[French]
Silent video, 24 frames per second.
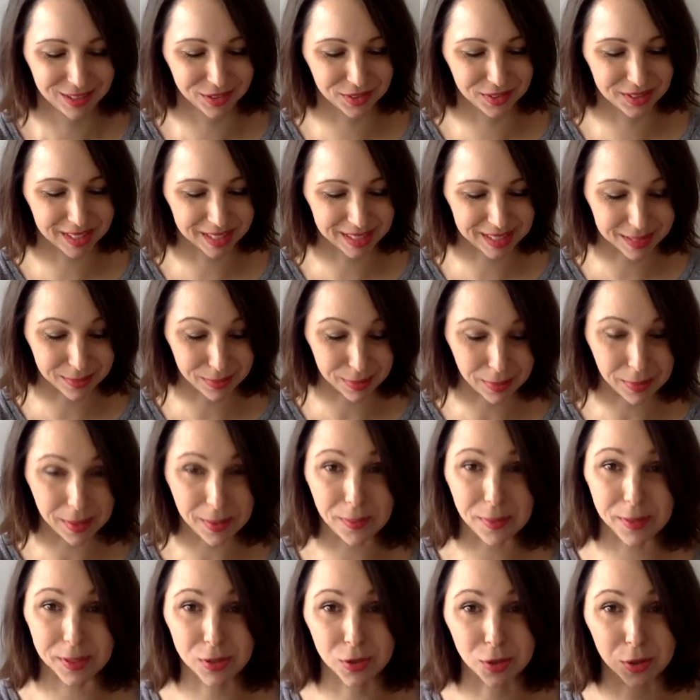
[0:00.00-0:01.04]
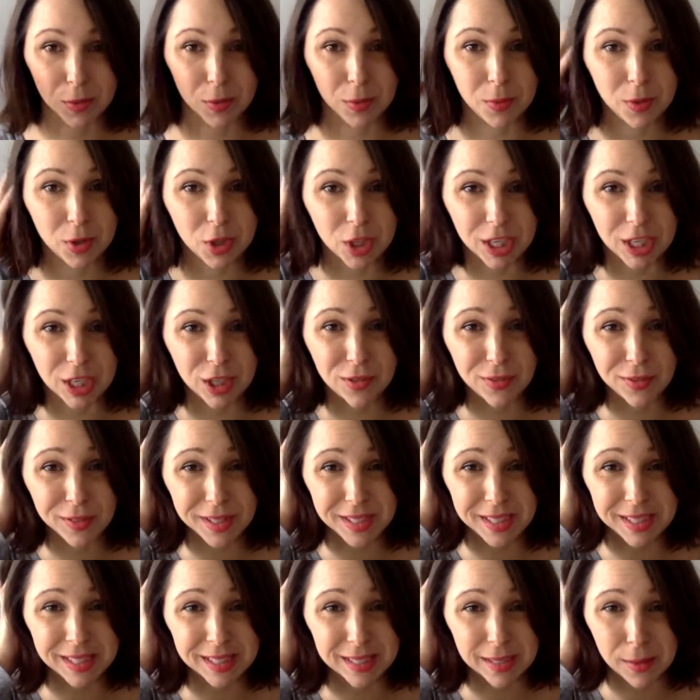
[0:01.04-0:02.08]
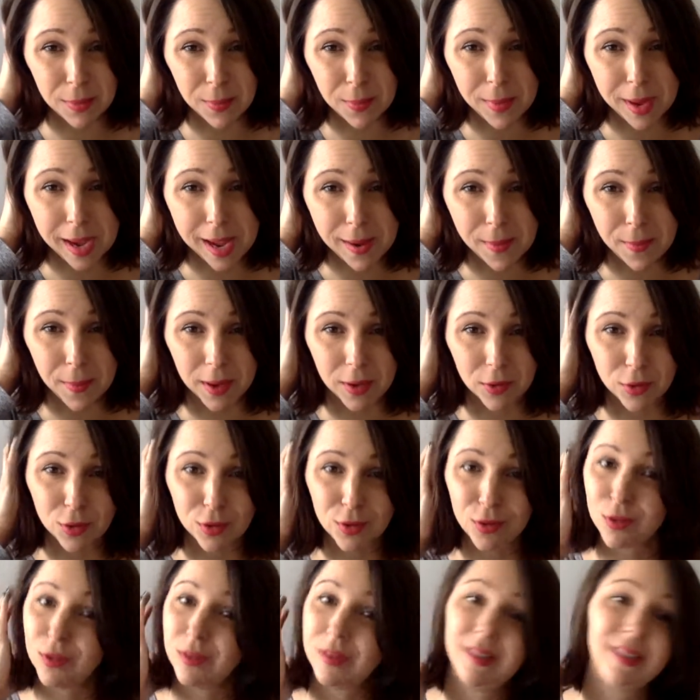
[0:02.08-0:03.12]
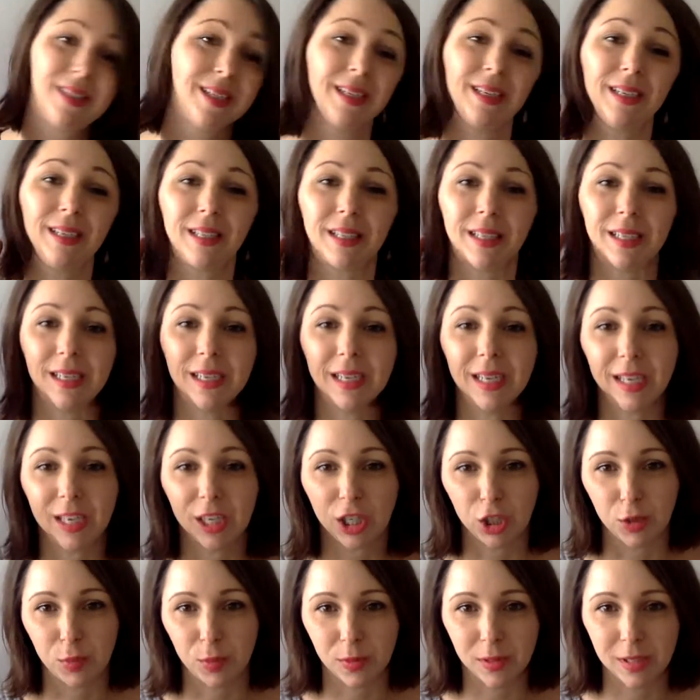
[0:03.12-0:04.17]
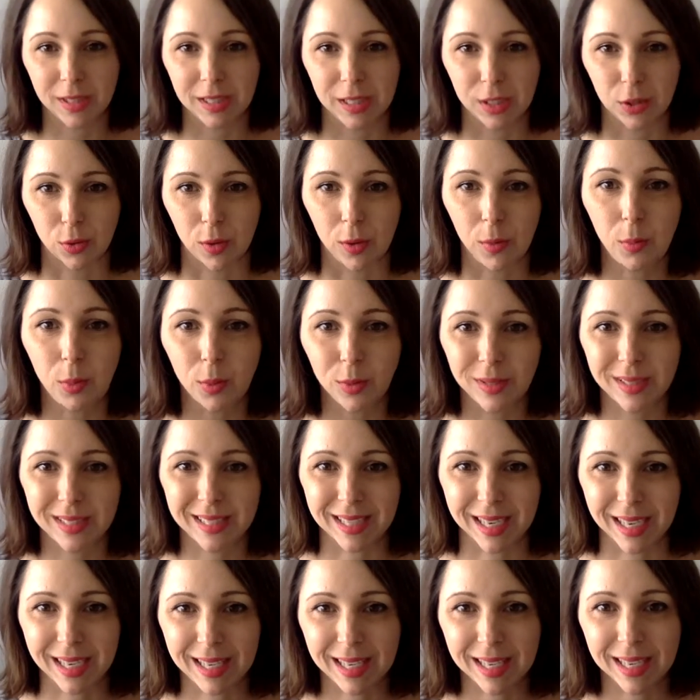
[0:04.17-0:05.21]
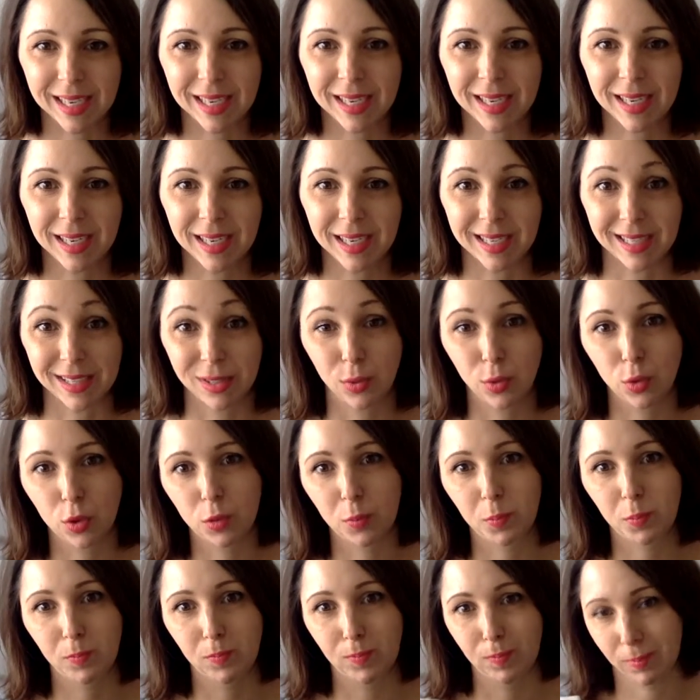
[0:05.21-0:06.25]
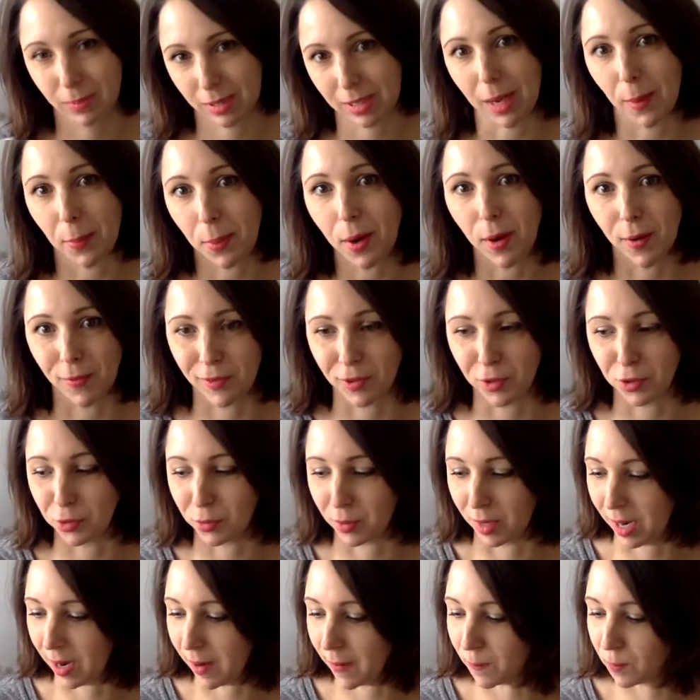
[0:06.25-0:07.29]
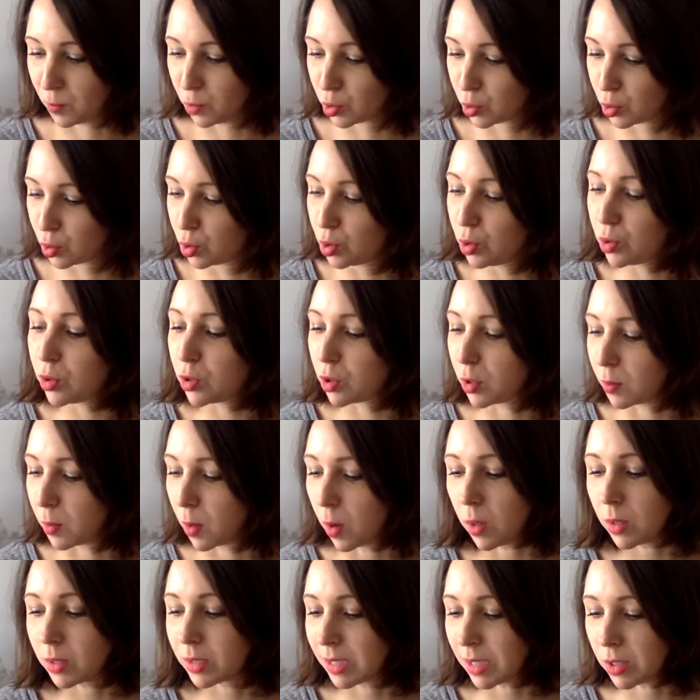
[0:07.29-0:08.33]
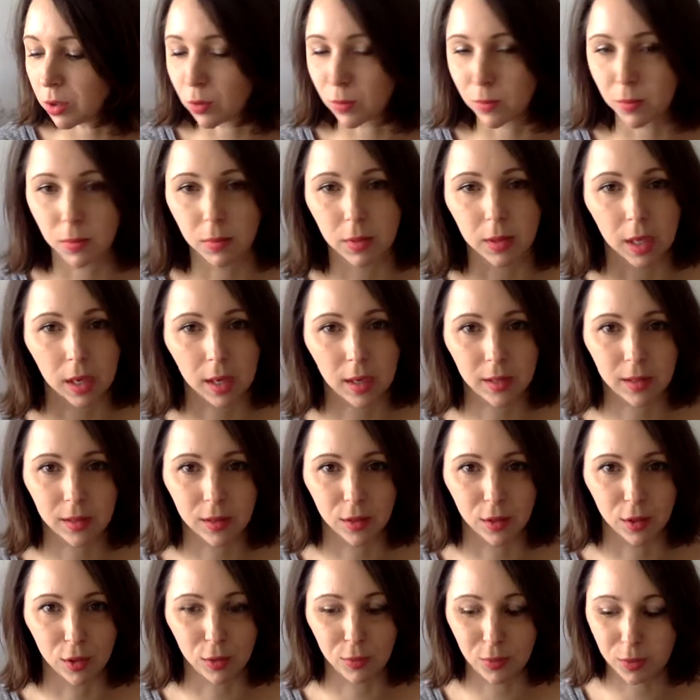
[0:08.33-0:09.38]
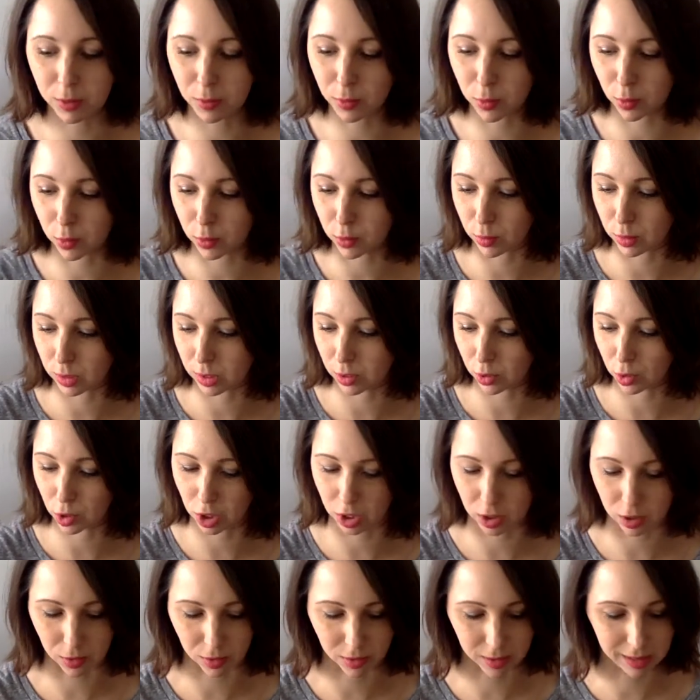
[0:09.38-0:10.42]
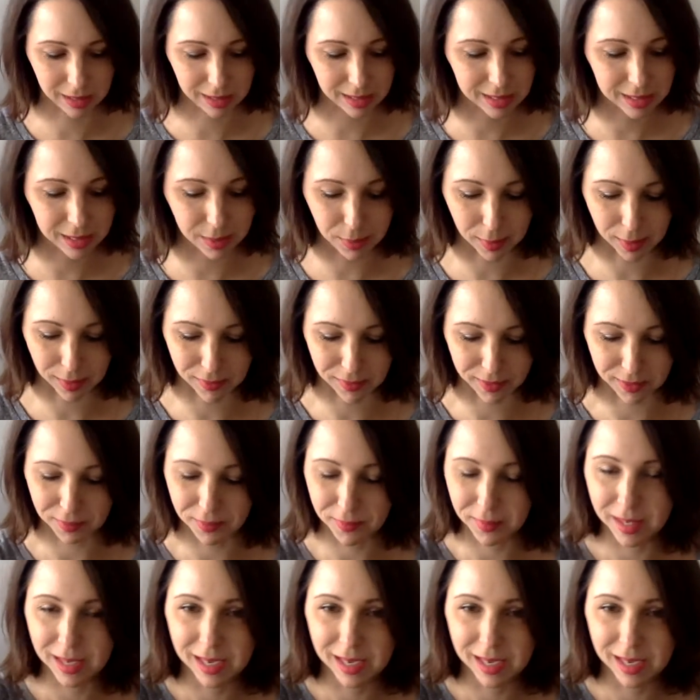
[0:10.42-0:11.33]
Donc ça c'est pas mal parce qu'en ce moment j'ai les cheveux qui s'emmêlent mais un truc de dingue. Je pense qu'ils sont un peu secs et donc ça va pas leur faire de mal. Donc justement ça tombe bien, euh, le petit produit que j'attendais c'est parfait.